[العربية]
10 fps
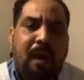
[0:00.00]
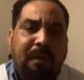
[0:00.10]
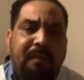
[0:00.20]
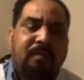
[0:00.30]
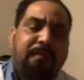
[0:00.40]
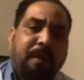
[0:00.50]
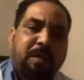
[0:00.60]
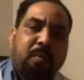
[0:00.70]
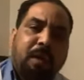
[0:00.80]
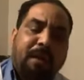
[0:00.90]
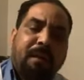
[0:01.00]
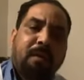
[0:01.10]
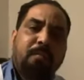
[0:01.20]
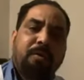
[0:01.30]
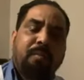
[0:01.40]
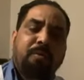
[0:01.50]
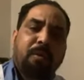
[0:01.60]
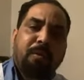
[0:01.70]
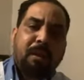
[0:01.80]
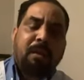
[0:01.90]
عند الفيسبوك عند
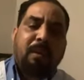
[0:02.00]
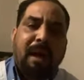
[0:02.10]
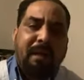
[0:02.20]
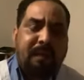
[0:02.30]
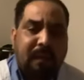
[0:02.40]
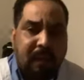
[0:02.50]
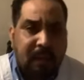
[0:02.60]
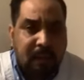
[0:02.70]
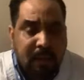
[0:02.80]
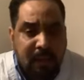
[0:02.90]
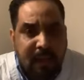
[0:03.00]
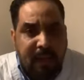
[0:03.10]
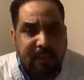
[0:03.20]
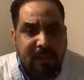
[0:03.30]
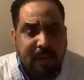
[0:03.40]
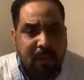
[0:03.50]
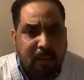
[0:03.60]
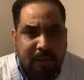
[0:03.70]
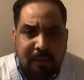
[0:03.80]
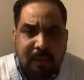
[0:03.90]
المدونين ولا عند عند
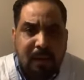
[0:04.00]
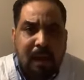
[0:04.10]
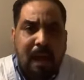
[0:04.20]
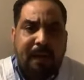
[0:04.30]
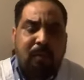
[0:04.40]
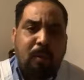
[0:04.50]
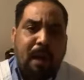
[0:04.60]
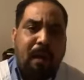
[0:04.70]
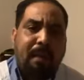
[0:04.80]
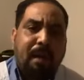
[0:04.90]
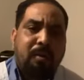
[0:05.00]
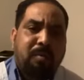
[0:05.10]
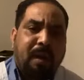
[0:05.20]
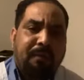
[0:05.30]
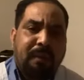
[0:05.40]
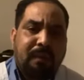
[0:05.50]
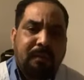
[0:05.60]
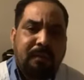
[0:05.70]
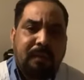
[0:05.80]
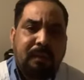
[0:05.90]
القنوات ارض الواقع ما هي مجبره فيه
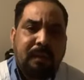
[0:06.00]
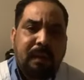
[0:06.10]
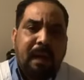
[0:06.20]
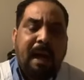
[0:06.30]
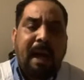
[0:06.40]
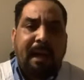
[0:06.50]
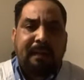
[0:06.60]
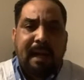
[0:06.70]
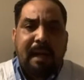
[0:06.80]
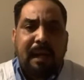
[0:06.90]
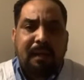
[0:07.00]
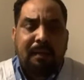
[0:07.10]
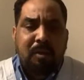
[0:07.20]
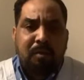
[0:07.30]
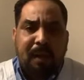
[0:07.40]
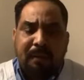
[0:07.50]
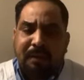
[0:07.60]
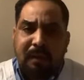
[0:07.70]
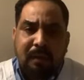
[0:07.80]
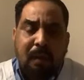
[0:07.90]
حد قال لك انها مجبره
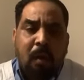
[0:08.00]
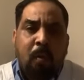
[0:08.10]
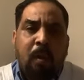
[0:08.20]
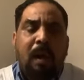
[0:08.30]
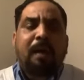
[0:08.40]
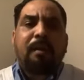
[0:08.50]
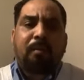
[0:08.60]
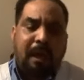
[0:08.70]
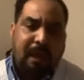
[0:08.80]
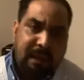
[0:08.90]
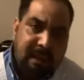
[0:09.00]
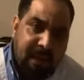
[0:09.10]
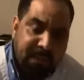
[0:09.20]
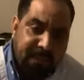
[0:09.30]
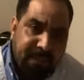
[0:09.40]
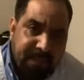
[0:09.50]
فيه هو اكذب خلق الله ده